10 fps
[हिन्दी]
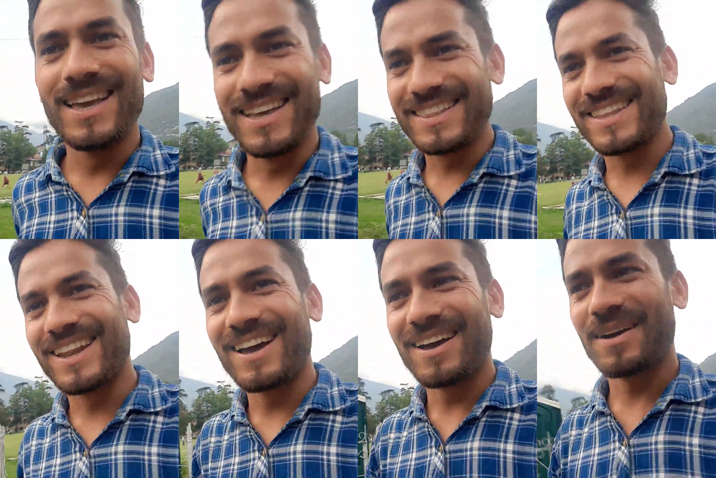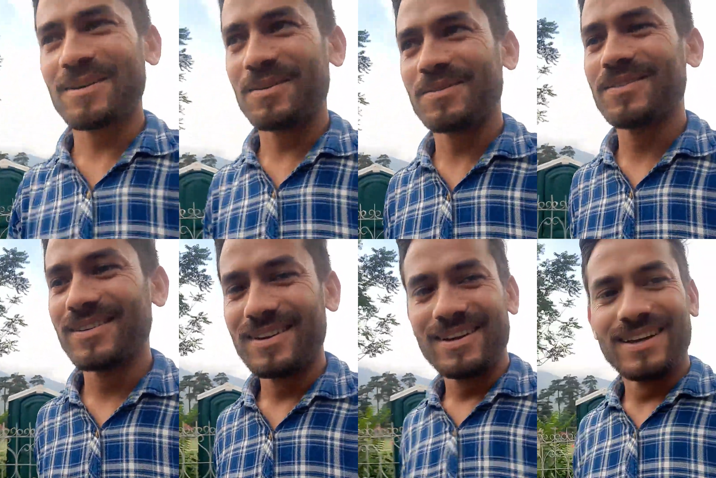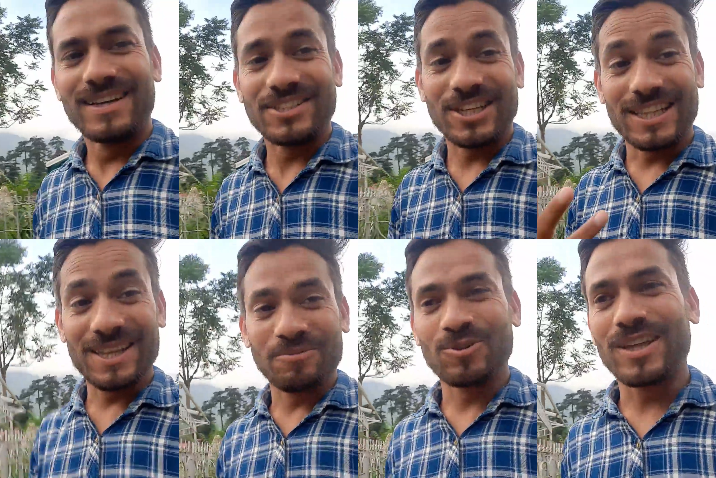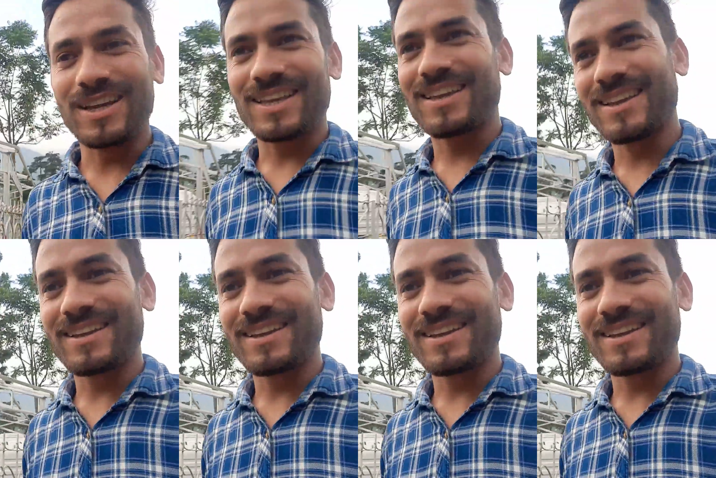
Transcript: इतना जल्दी में होता है कि